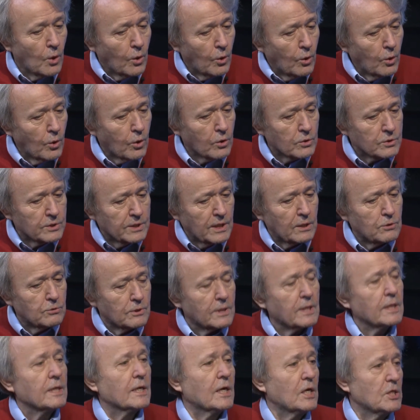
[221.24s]
Or, dans le
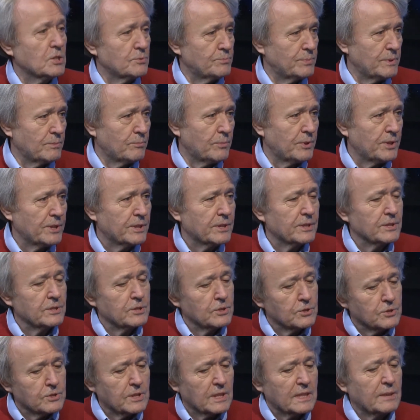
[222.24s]
langage biblique, et c'est
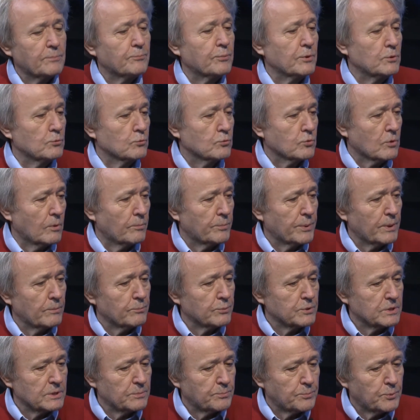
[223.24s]
cela qui pourrait nous tromper un
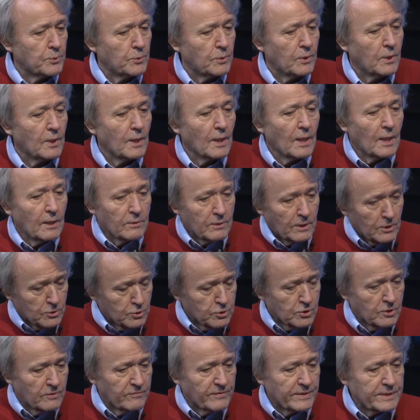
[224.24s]
petit peu, dans ce
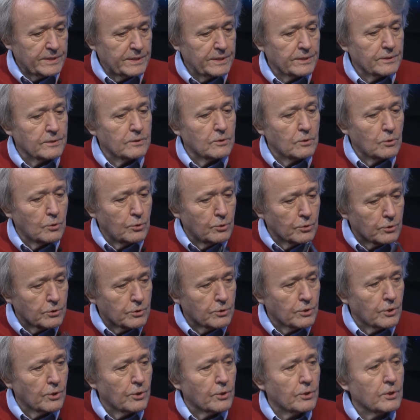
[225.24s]
qu'on va dire, le
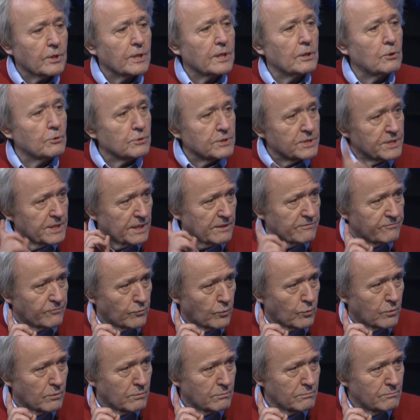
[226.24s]
cœur et le cerveau.